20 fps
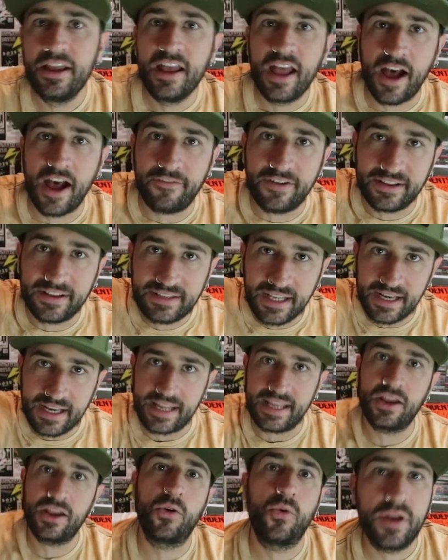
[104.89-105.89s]
avrete il
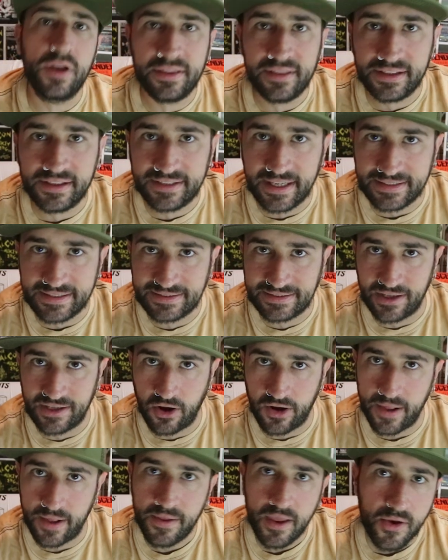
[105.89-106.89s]
link qui in
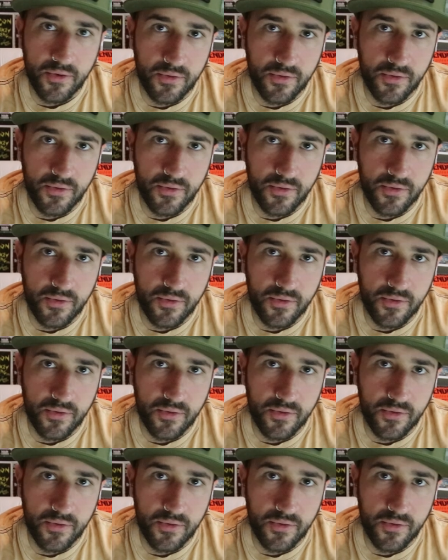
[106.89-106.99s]
descrizione,